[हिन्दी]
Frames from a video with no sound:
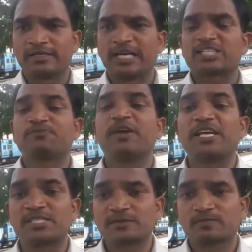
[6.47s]

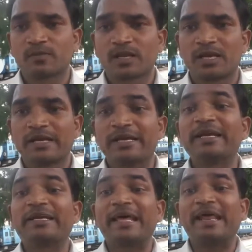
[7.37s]
यशपीज
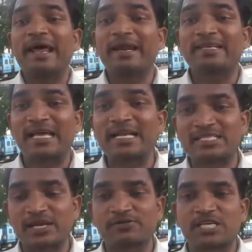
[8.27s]
इंटीरियर डिज़ाइन
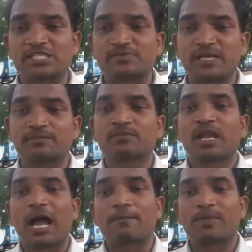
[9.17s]
सर्विसेज में
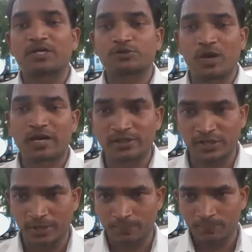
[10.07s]
आपका
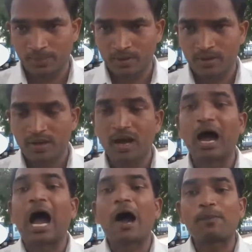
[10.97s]
स्वागत है
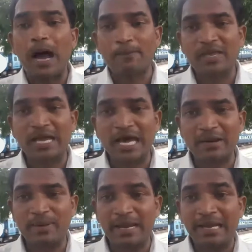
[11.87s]
आप आपके
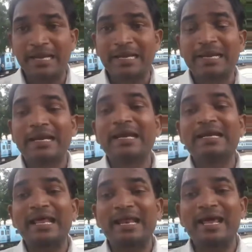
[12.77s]
घर में
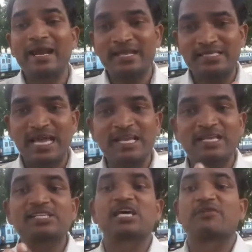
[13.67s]
इंटीरियर
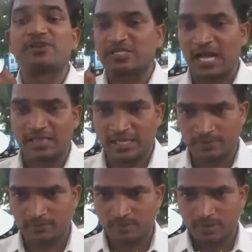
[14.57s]
डिज़ाइनिंग की सर्विस चाहते हैं